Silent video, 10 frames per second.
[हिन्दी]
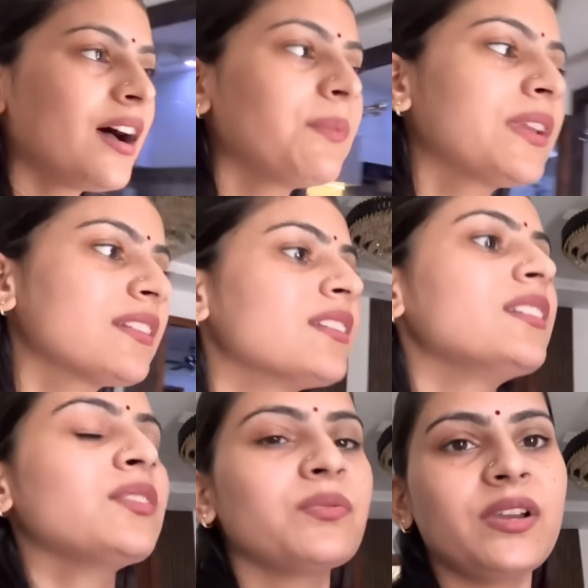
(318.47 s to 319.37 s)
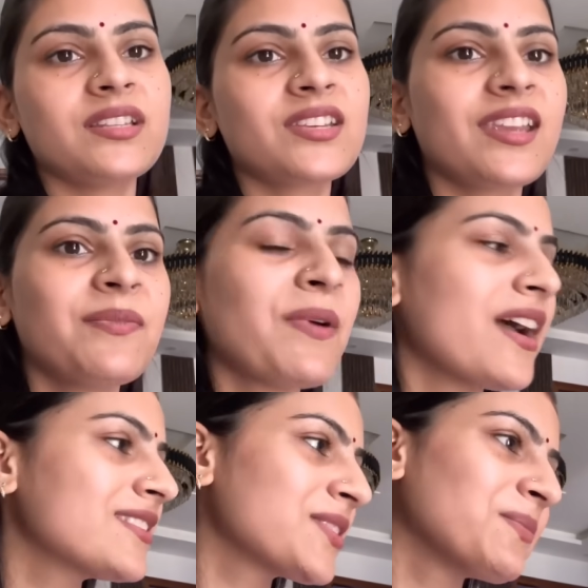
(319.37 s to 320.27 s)
अभी कितने दिन हुए हैं छः
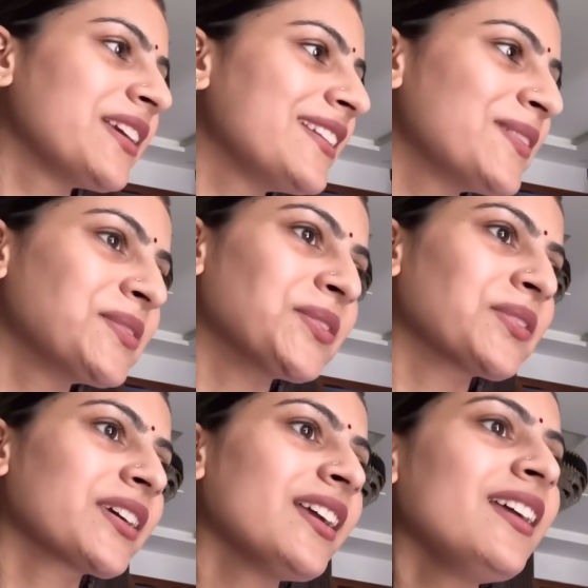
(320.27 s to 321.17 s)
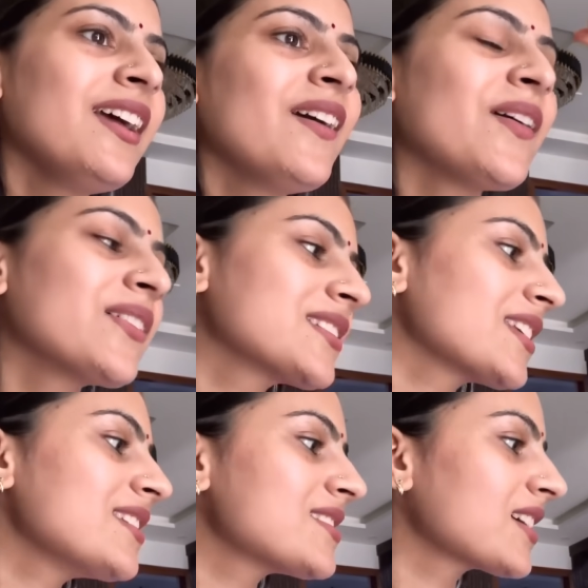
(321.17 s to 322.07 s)
पाँच छः महीने हुए होंगे और इसके
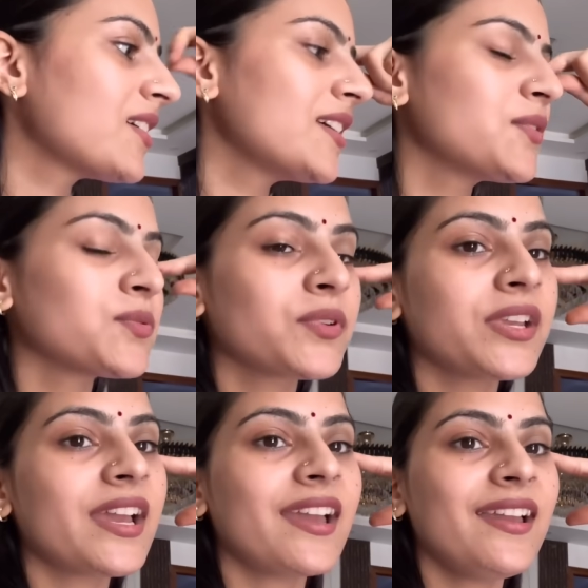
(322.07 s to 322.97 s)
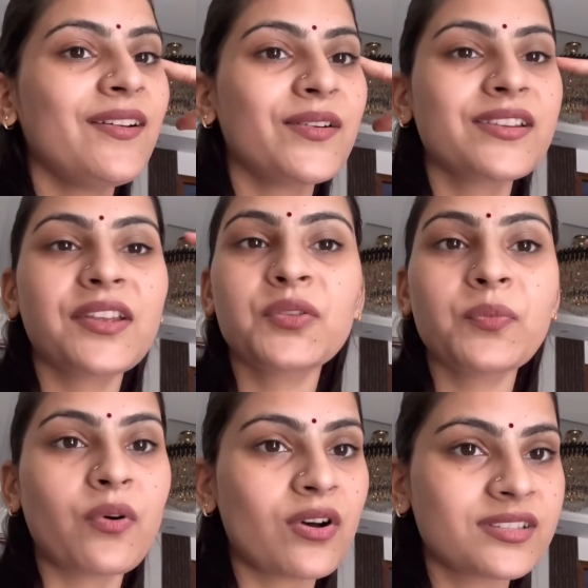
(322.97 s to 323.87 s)
नीचे का ये टूट गया है और ये तो
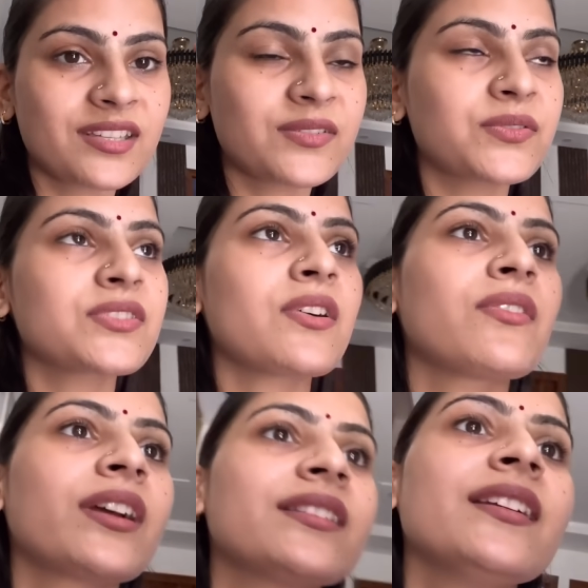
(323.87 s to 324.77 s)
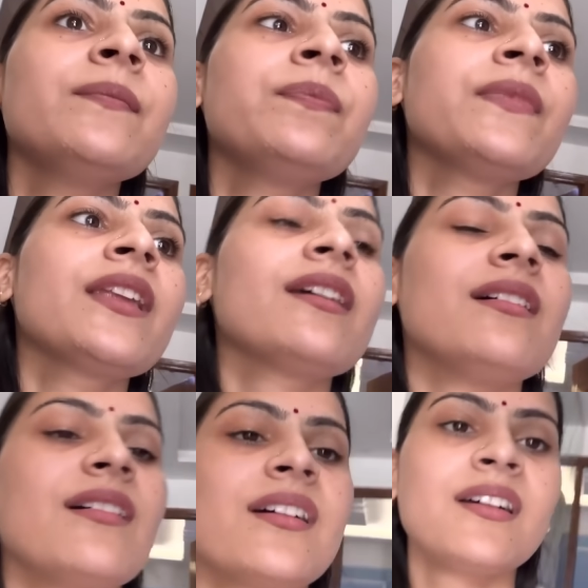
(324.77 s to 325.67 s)
बहुत ज़्यादा गुस्सा हो गए थे आ,